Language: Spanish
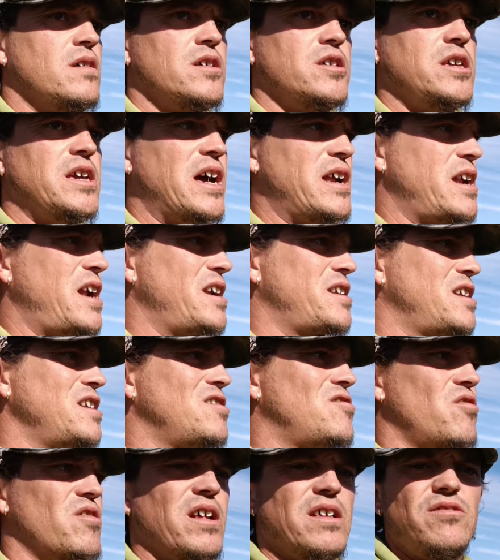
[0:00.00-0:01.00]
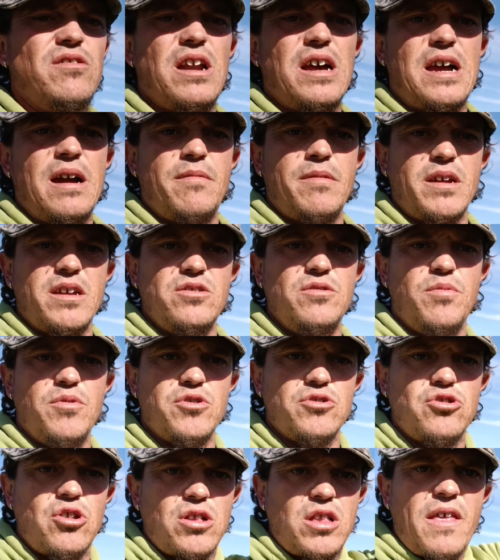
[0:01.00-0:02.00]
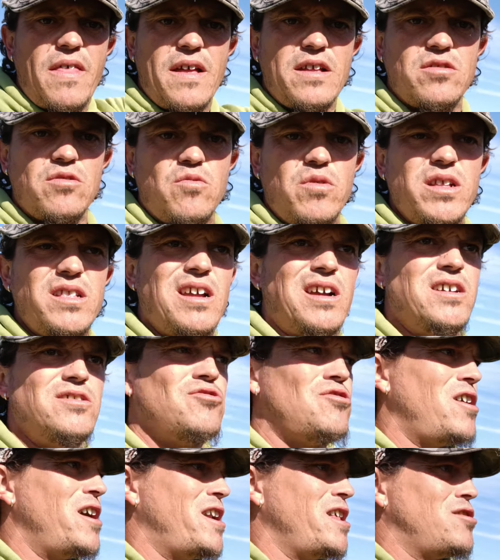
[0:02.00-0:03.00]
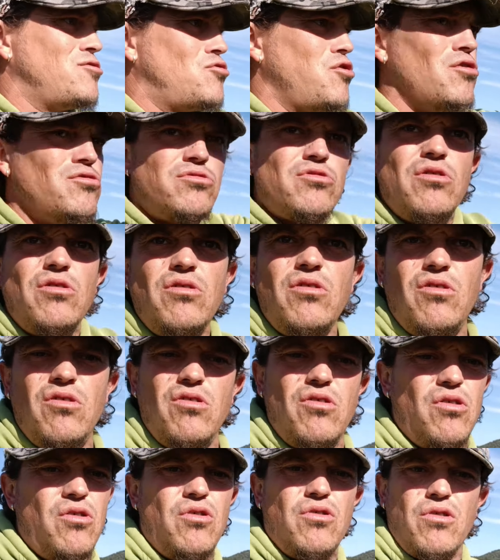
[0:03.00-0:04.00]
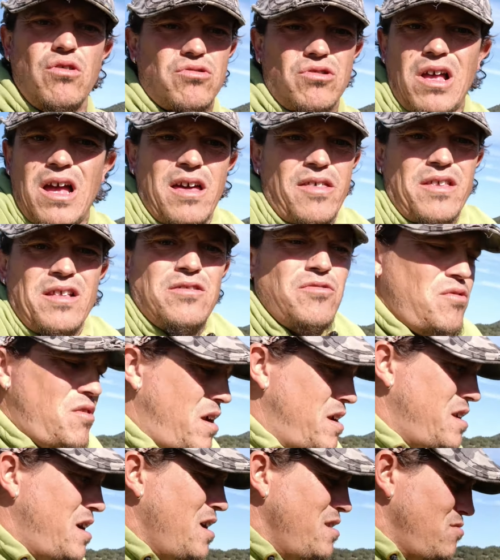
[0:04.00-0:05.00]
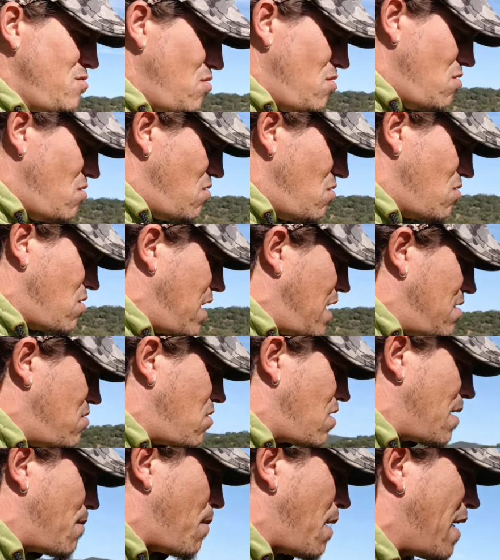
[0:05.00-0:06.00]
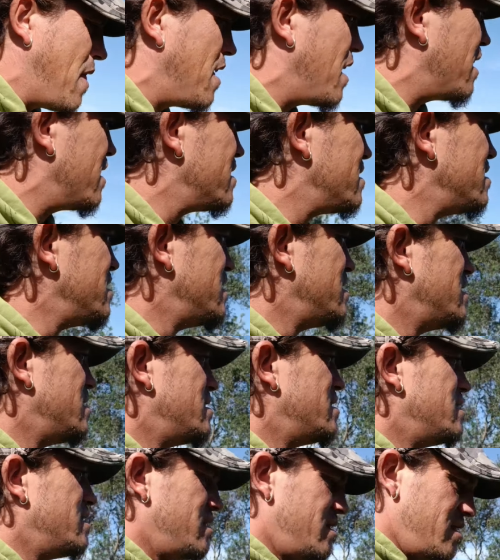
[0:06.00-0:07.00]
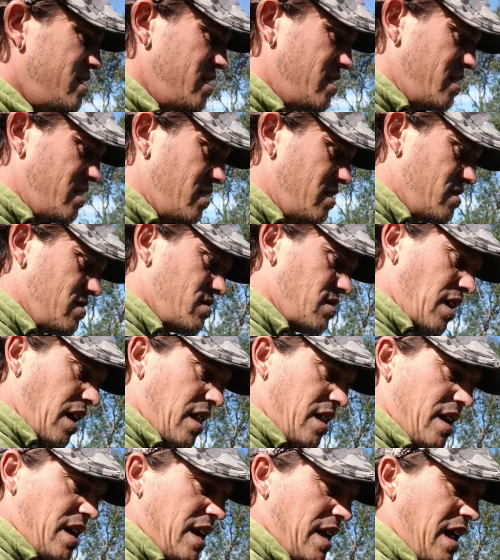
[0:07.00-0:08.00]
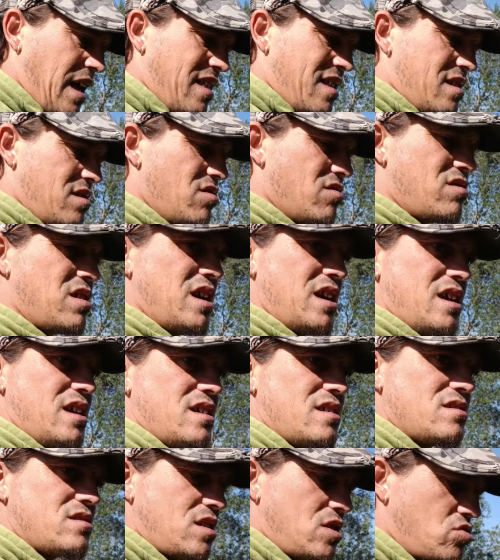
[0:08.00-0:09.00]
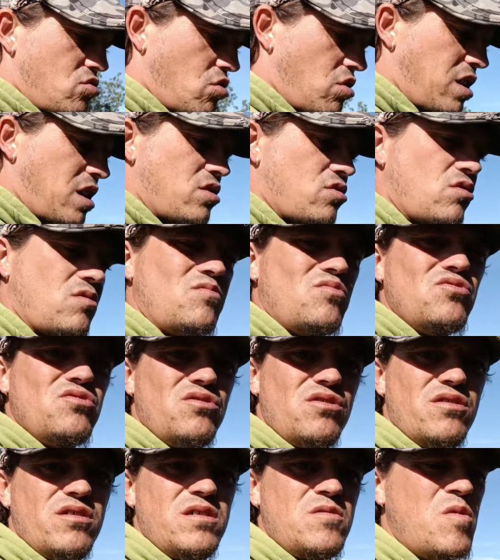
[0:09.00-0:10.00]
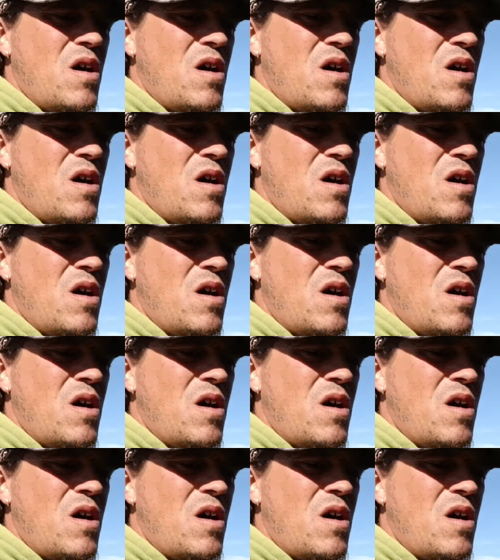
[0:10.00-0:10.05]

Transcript: Y arrinconando las cabras, que yo, pues no te estás dando cuenta que yo que eres tonto o, lo estás haciendo queriendo o qué es lo que pasa. Así que nada, señores, que yo sé que todo el mundo no es